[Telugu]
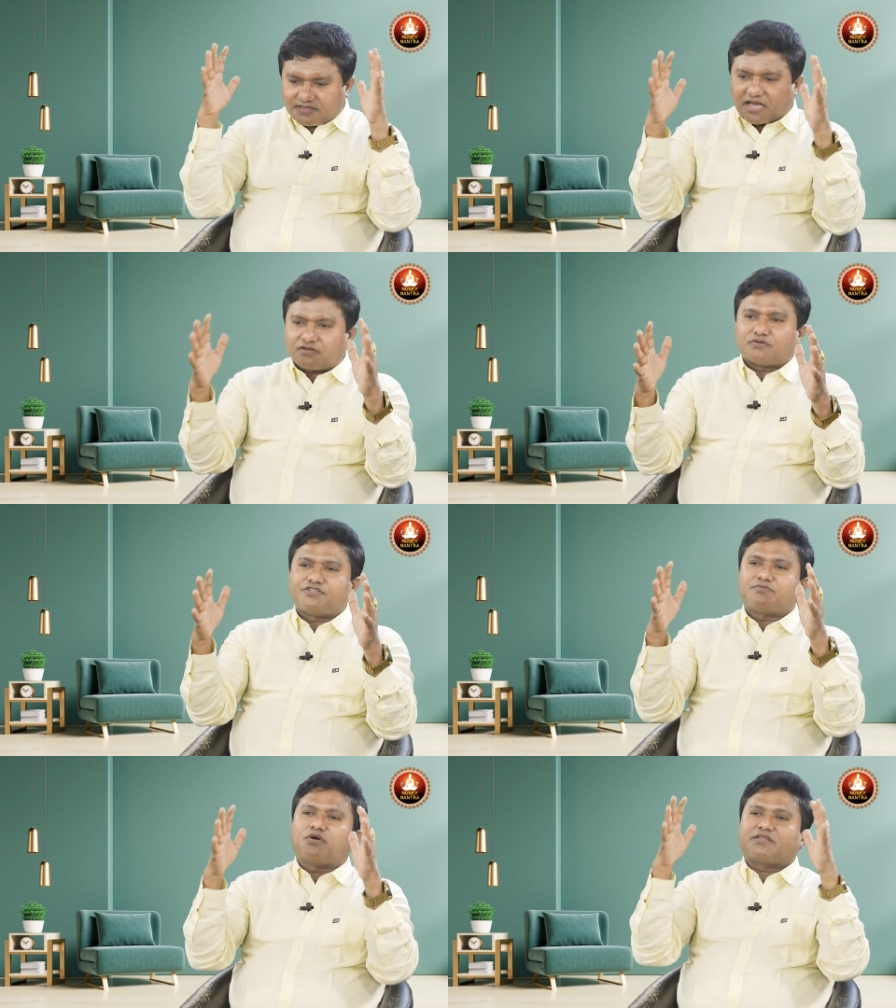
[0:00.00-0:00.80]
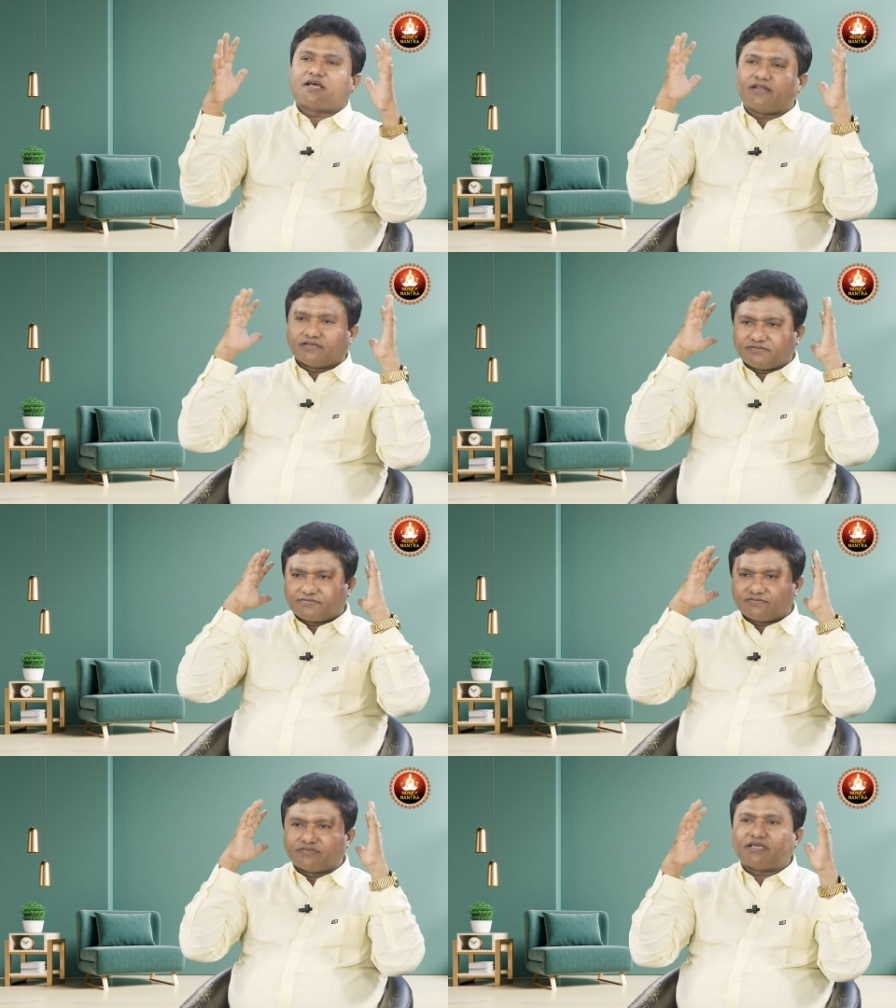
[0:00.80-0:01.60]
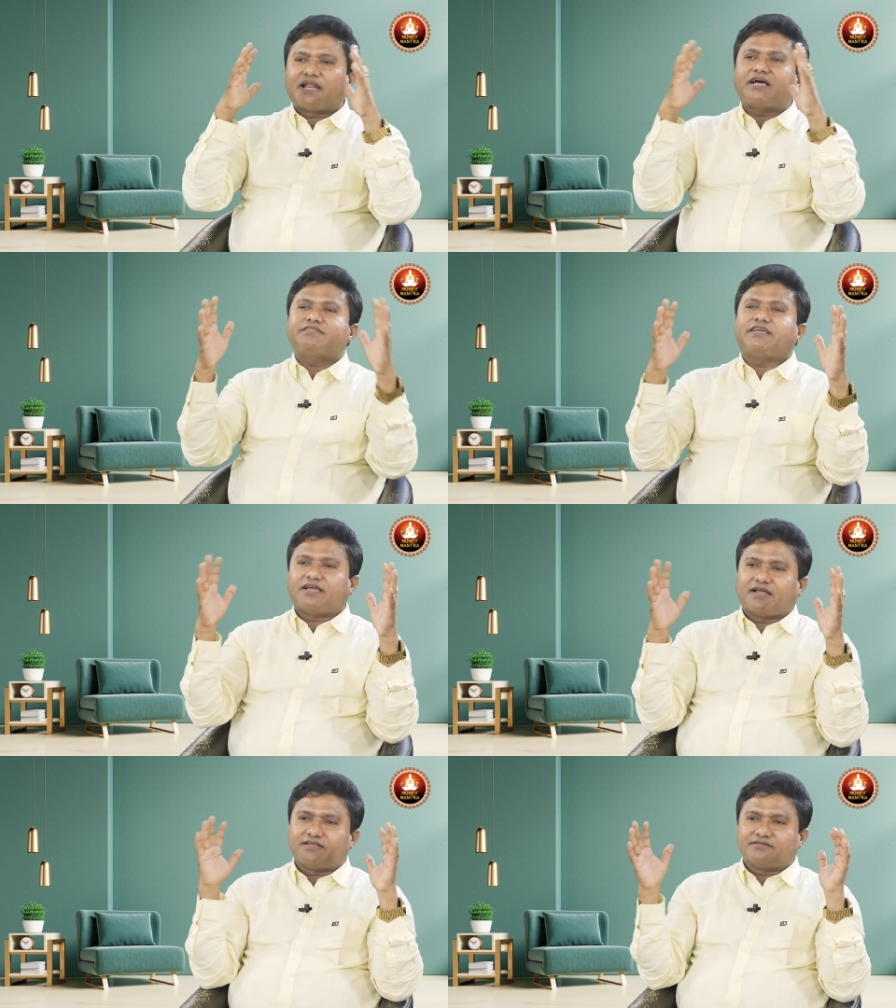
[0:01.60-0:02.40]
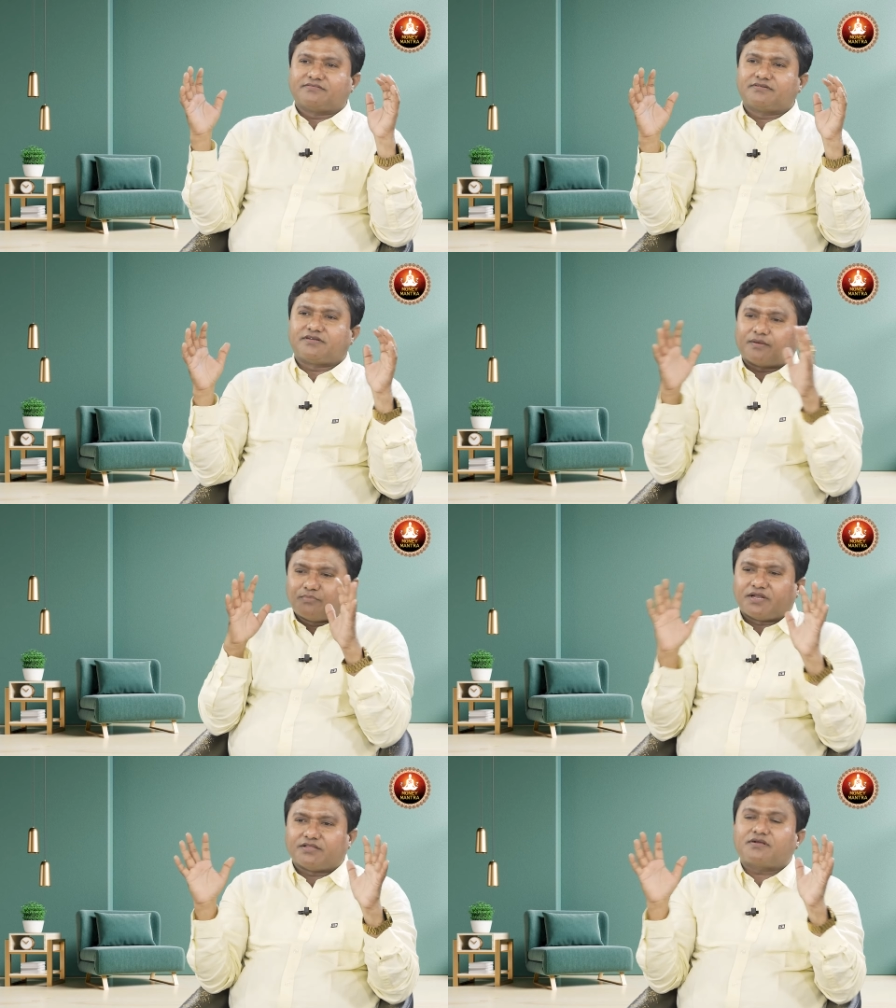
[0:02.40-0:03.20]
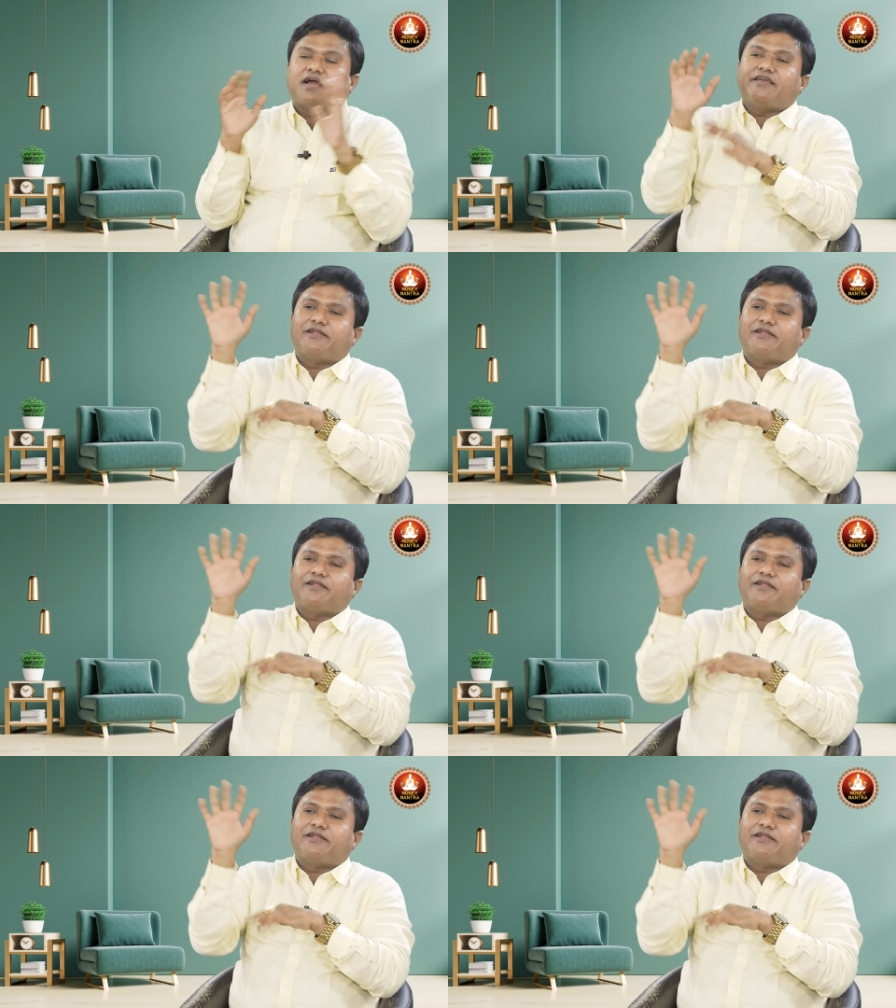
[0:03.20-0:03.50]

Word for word: దాని గురించి మొత్తాన్ని ఎలా చేయాలి డబ్బు లేదు కానీ